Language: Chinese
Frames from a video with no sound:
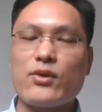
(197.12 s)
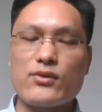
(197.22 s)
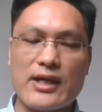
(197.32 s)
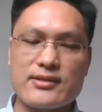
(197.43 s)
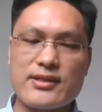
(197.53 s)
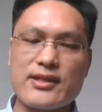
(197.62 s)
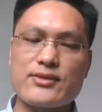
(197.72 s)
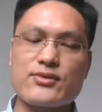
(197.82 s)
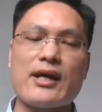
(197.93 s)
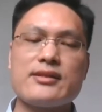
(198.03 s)
他们可以
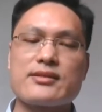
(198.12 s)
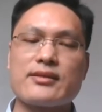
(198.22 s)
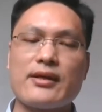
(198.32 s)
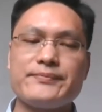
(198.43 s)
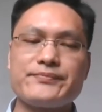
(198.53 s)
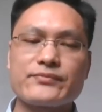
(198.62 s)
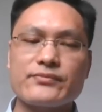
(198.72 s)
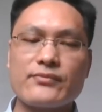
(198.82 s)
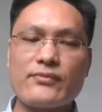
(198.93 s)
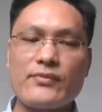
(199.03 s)
打着为我们好的
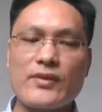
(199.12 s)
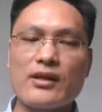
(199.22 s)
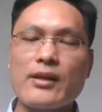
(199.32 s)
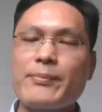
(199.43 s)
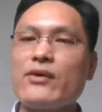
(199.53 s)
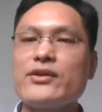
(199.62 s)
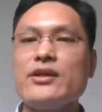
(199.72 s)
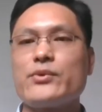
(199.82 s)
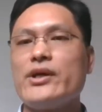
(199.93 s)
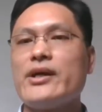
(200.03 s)
旗号啊，
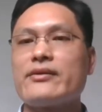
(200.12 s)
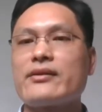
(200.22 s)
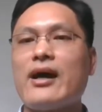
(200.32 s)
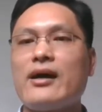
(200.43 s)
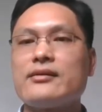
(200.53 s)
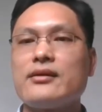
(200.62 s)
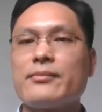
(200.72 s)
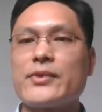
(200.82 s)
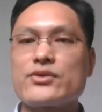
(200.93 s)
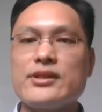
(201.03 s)
堂而皇之的说
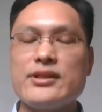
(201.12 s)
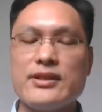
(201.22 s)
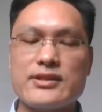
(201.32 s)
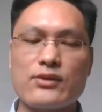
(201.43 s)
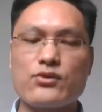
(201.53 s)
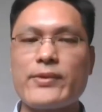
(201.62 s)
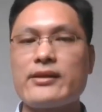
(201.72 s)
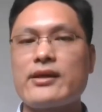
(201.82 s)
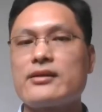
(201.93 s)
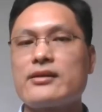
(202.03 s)
出当年卢
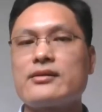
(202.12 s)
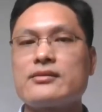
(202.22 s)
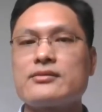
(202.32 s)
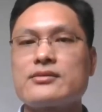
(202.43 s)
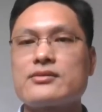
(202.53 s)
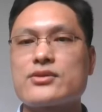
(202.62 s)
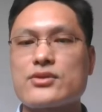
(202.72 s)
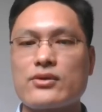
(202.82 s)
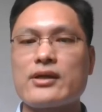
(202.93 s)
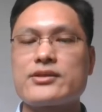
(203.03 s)
梭那句名
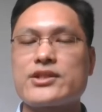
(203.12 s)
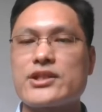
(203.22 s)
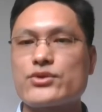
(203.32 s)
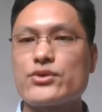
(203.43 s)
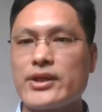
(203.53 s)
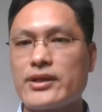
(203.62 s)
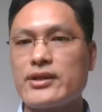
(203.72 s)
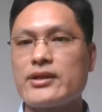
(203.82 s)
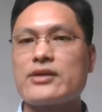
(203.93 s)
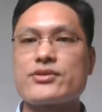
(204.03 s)
言：“强迫你
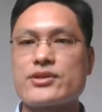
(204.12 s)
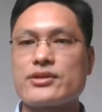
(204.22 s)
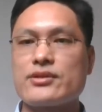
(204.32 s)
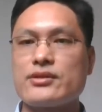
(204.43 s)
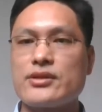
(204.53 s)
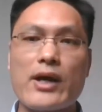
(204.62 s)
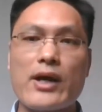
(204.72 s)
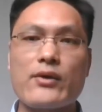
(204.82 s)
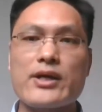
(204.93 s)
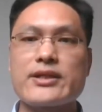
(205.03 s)
自由，
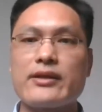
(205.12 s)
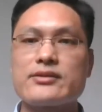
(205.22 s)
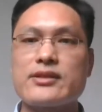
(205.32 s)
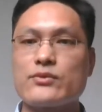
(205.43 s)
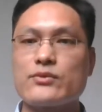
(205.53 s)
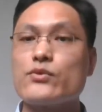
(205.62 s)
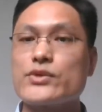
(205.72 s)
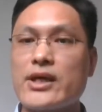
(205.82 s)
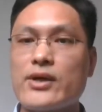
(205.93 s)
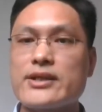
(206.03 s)
服从他们
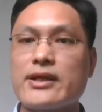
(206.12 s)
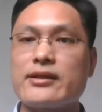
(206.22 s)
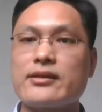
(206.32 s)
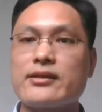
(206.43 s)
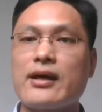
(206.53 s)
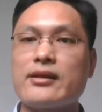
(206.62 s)
才是自由。”